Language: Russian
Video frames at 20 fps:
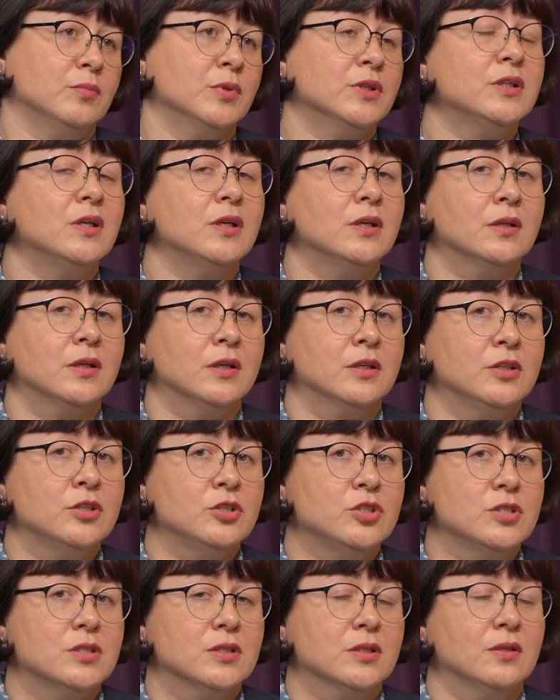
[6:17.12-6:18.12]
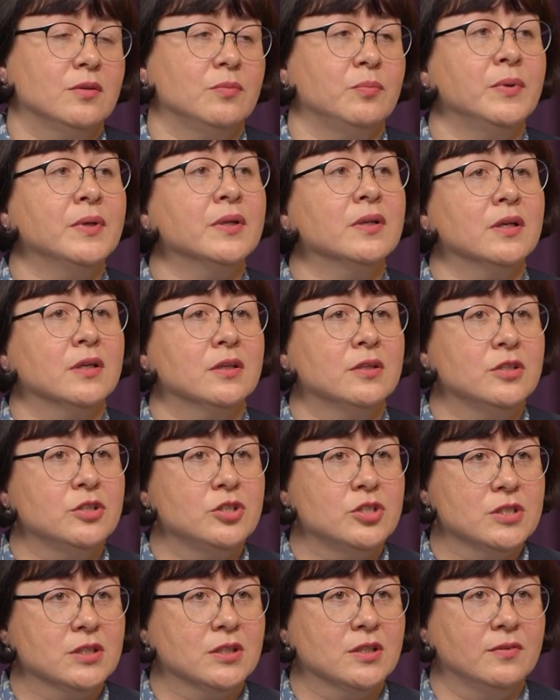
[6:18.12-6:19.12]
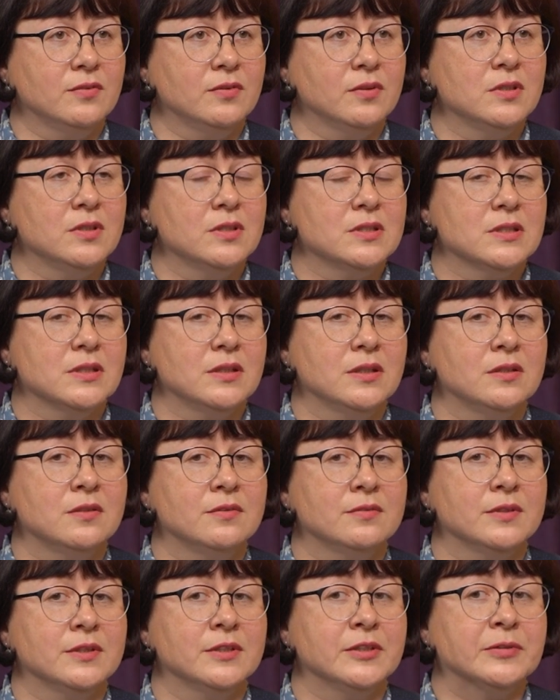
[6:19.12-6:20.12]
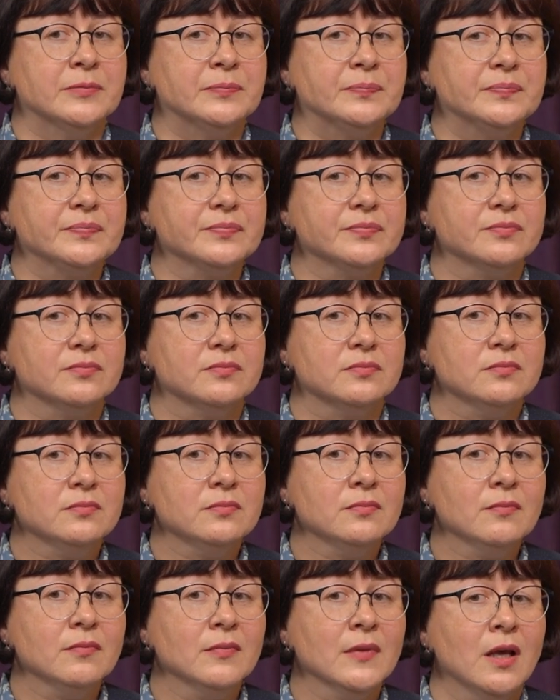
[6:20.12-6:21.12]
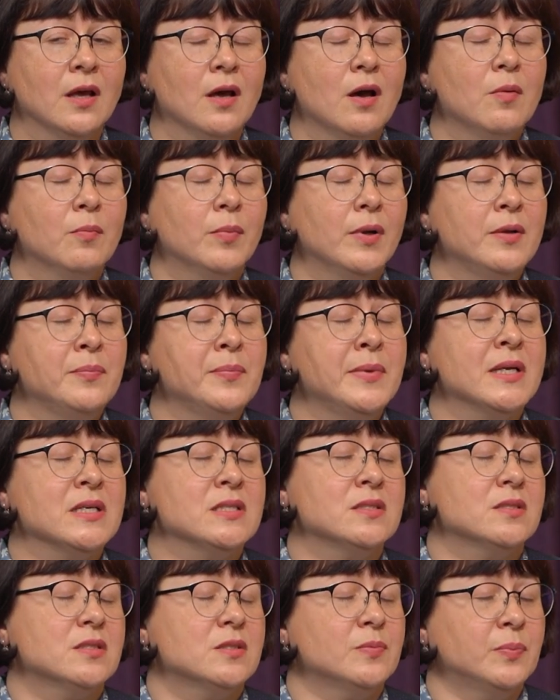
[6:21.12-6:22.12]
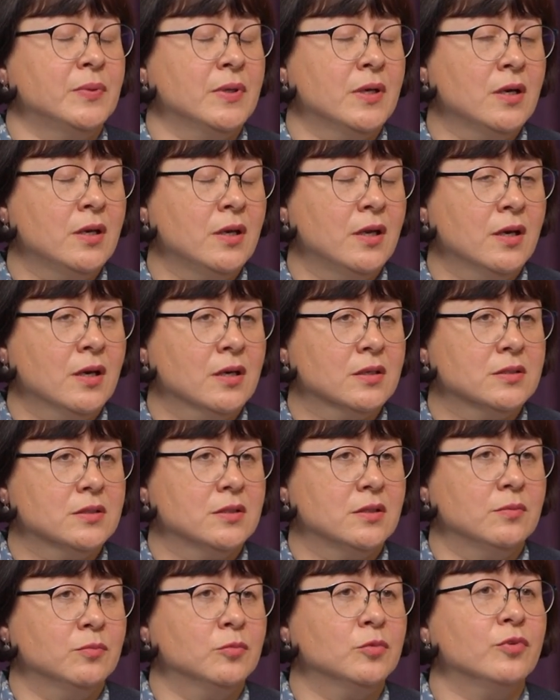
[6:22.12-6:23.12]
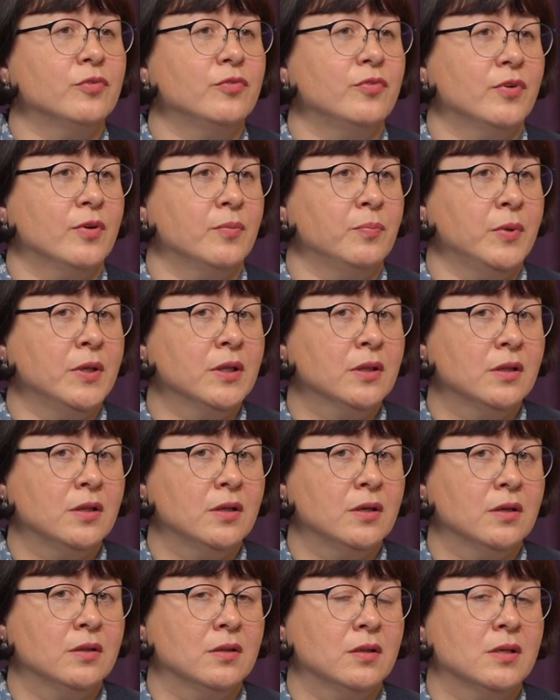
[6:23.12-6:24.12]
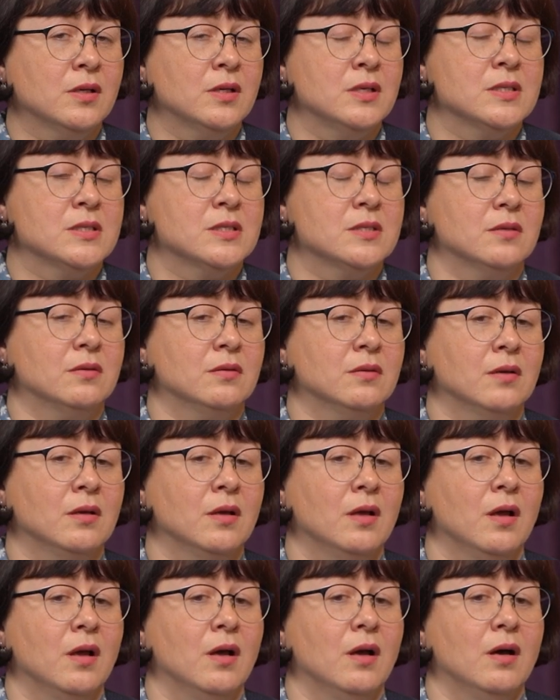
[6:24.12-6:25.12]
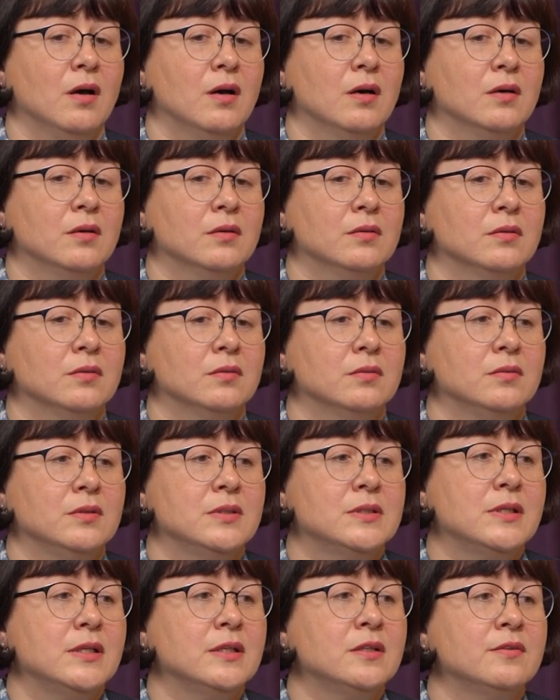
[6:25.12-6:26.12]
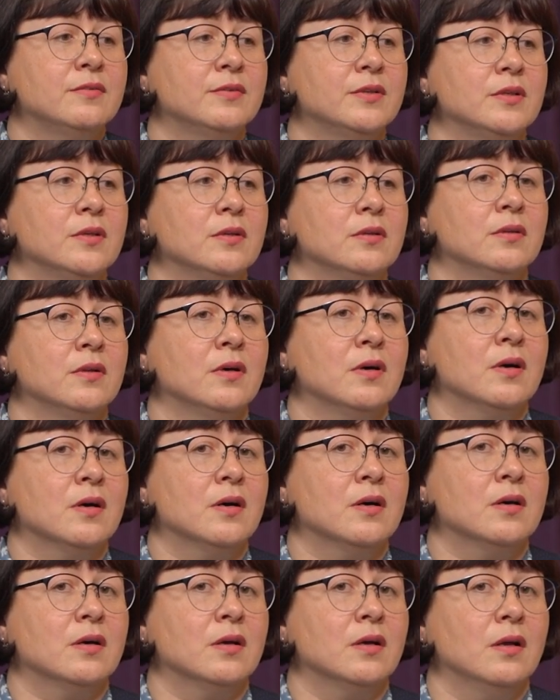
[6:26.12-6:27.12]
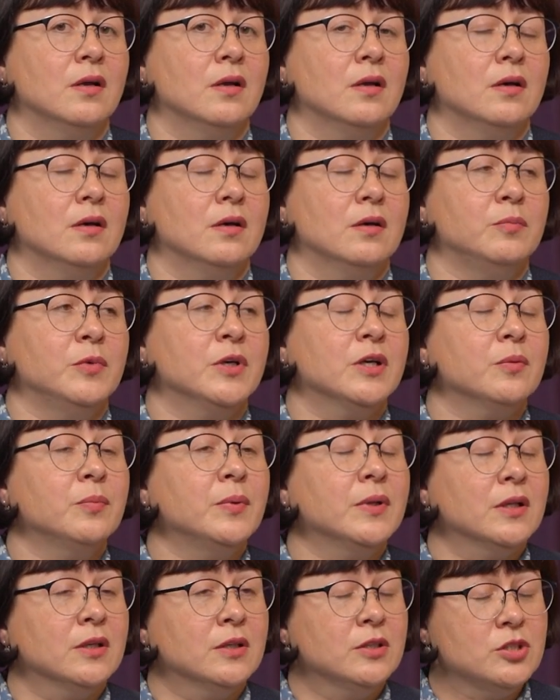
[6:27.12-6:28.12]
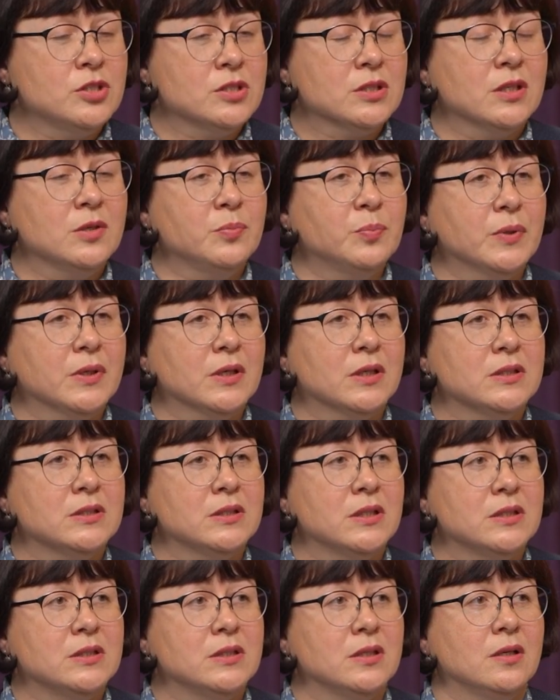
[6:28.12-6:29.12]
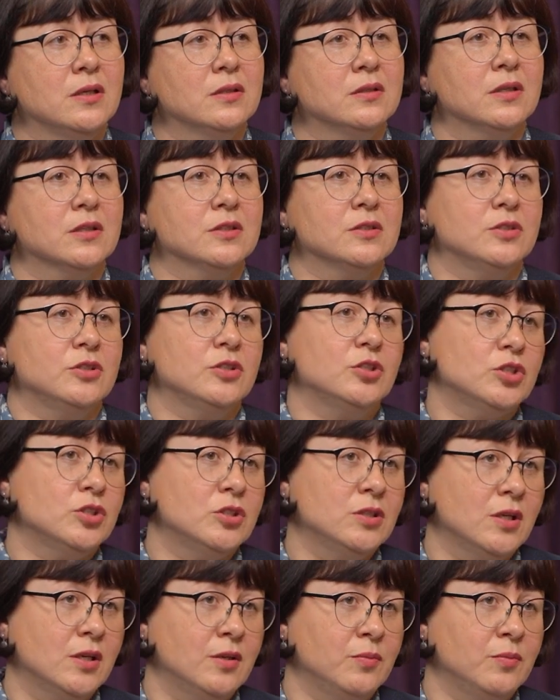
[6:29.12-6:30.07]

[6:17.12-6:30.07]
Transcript: бактериологические, биологические виды исследования – полимеразно-цепная реакция, иммуноферментный анализ, а, а, исследования на микробиологические показатели, токсичные